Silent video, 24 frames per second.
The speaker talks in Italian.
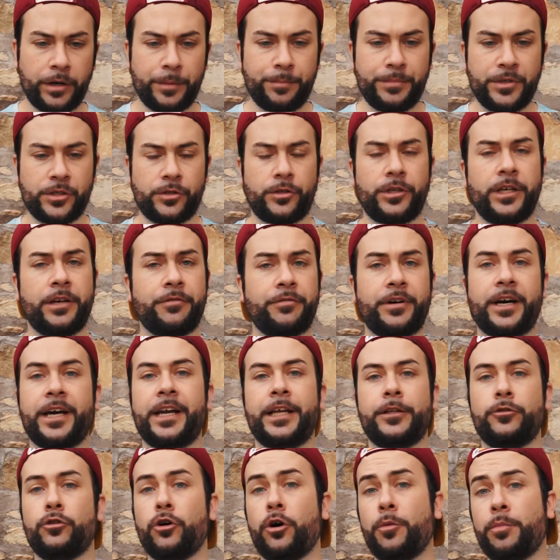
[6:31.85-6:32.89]
che bisogna
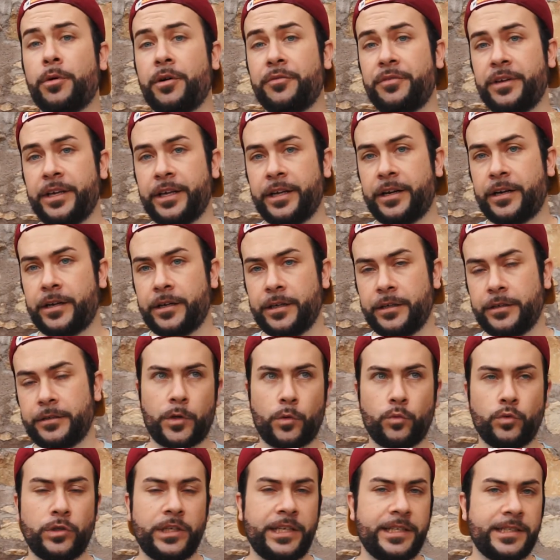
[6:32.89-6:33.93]
fare dopo aver
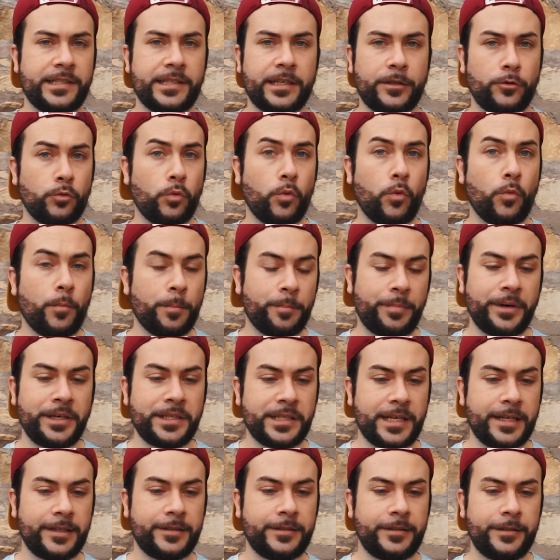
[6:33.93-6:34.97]
utilizzato un
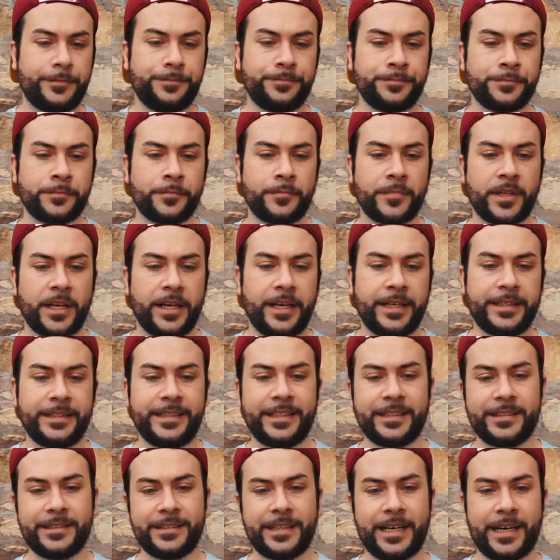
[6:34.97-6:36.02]
preset è di
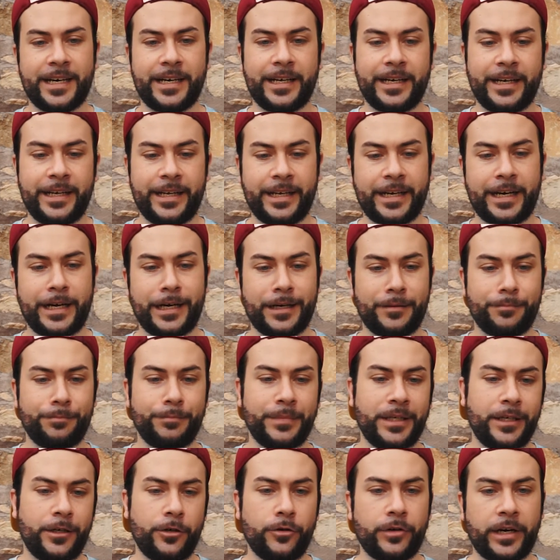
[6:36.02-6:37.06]
andare a
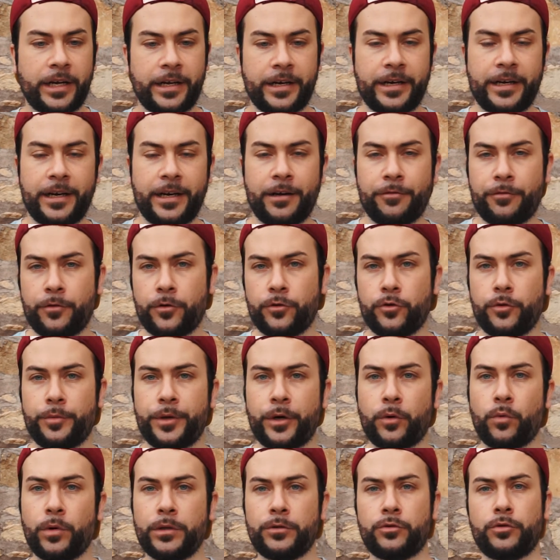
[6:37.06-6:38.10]
migliorare la foto per
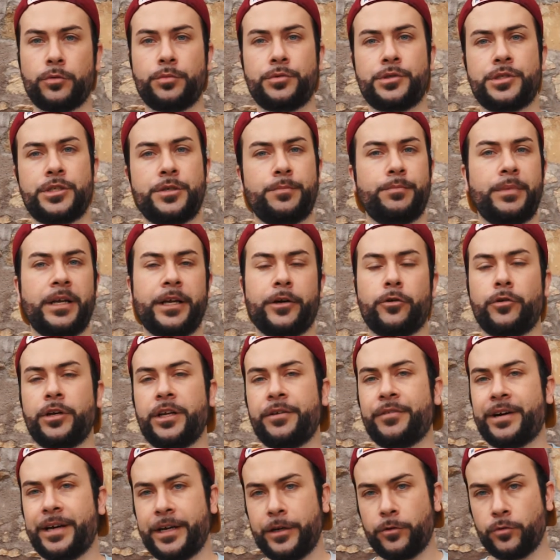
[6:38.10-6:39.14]
quanto possibile con i
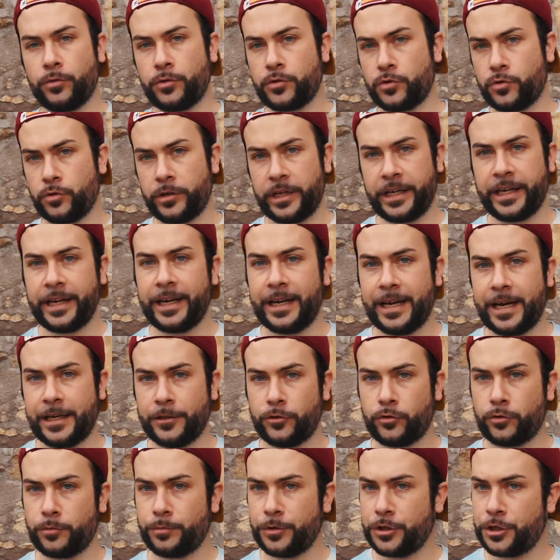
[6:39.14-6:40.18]
vari cursori che
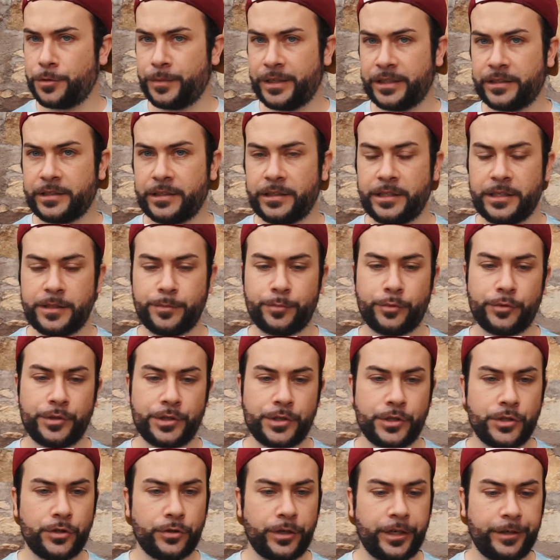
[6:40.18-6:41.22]
Lightroom ci mette a
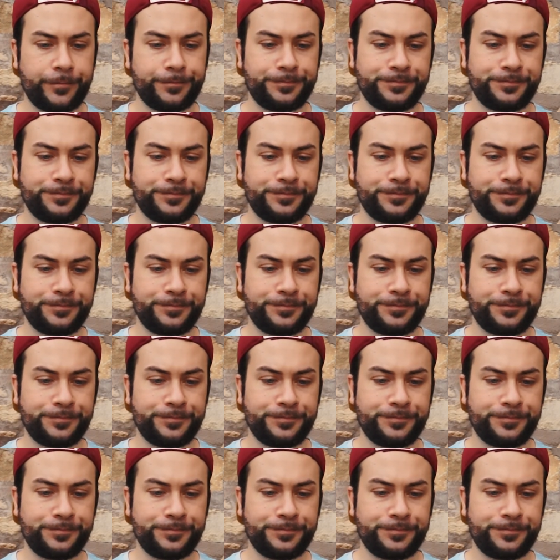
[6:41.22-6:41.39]
disposizione